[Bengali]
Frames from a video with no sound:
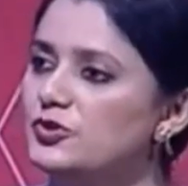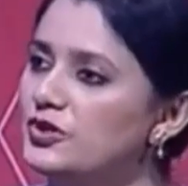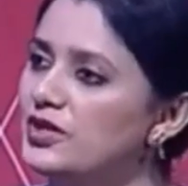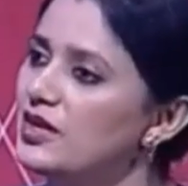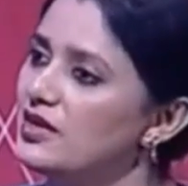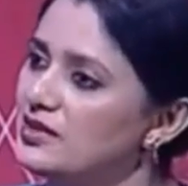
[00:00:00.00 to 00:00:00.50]

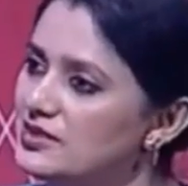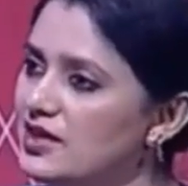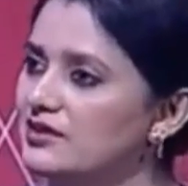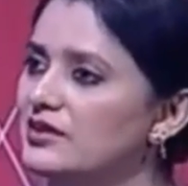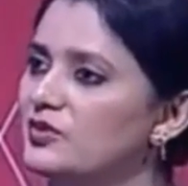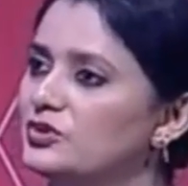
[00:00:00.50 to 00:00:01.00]
অবশ্যই
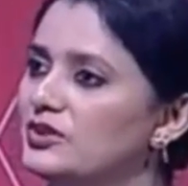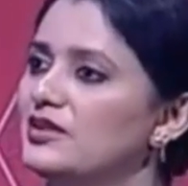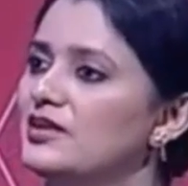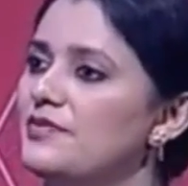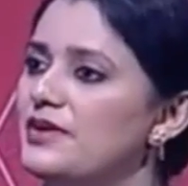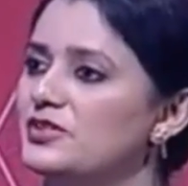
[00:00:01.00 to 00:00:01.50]
ডাক্তার কোথা
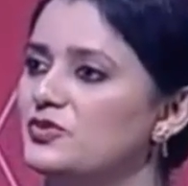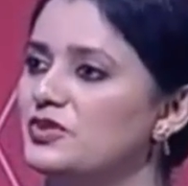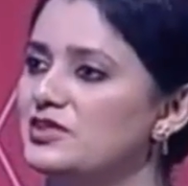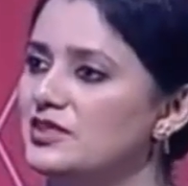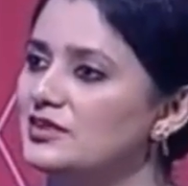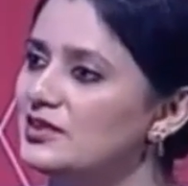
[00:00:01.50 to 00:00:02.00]
থেকে পাশ
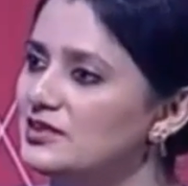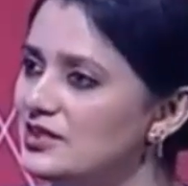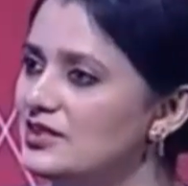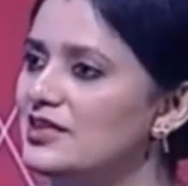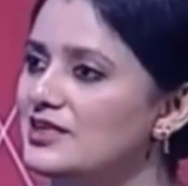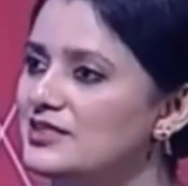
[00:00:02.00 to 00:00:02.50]
করেছেন তার
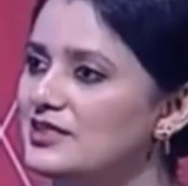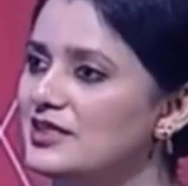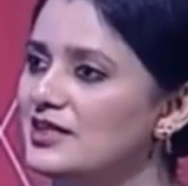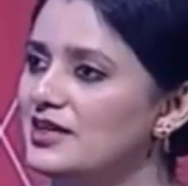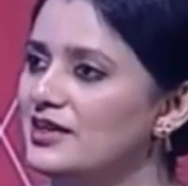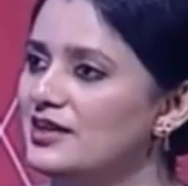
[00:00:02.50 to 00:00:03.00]
ডিগ্রি আছে
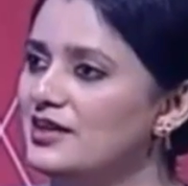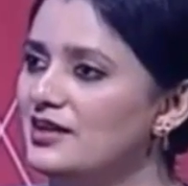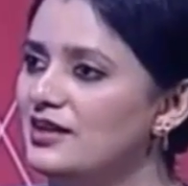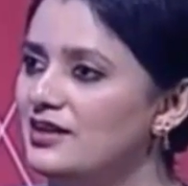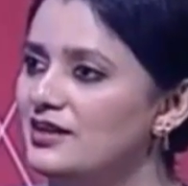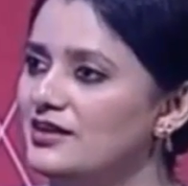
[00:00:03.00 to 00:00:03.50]
কিনা
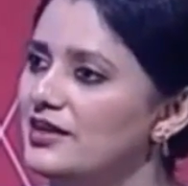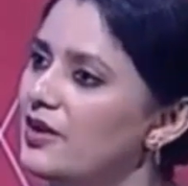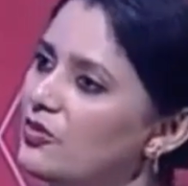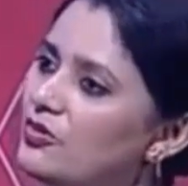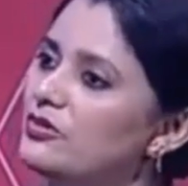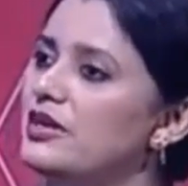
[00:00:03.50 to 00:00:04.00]

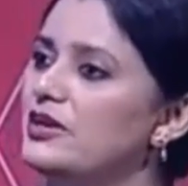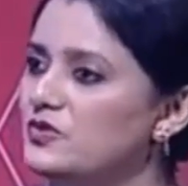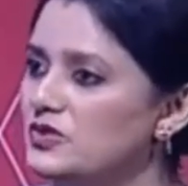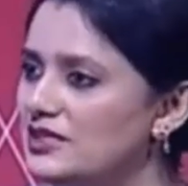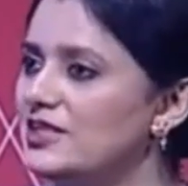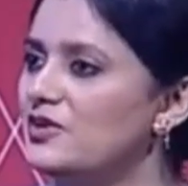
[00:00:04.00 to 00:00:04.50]
এগুলো একটু
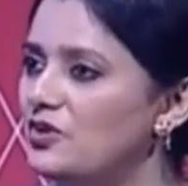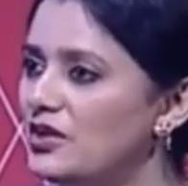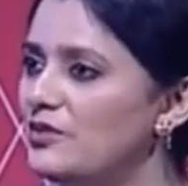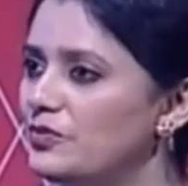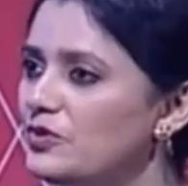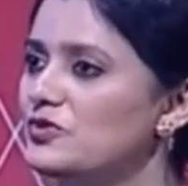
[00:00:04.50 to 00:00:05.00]
যাচাই
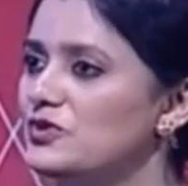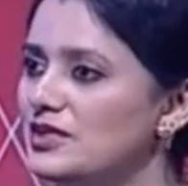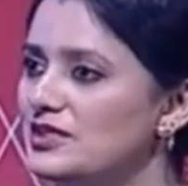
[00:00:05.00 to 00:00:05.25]
করার প্রয়োজন